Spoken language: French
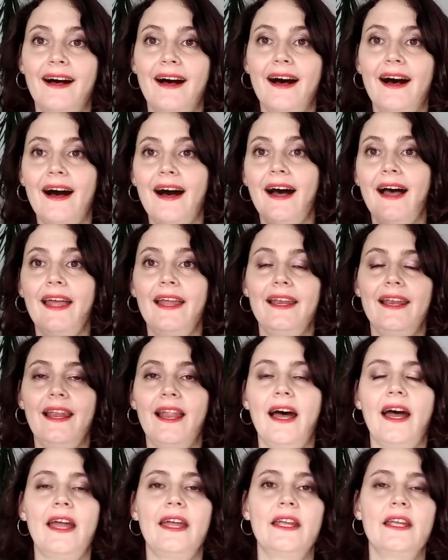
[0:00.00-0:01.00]
I
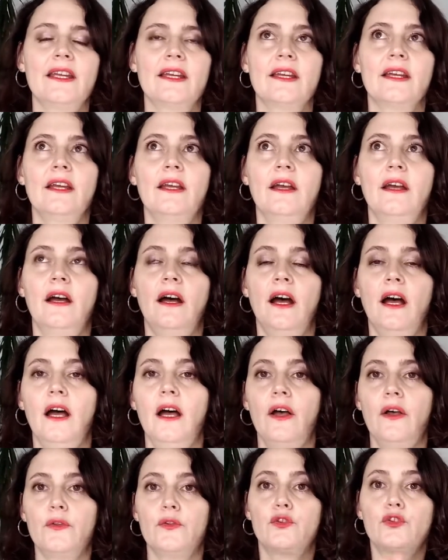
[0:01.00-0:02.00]
like
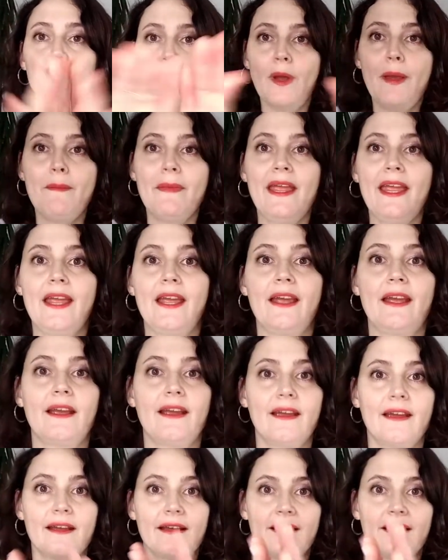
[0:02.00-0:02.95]
euh, swimming.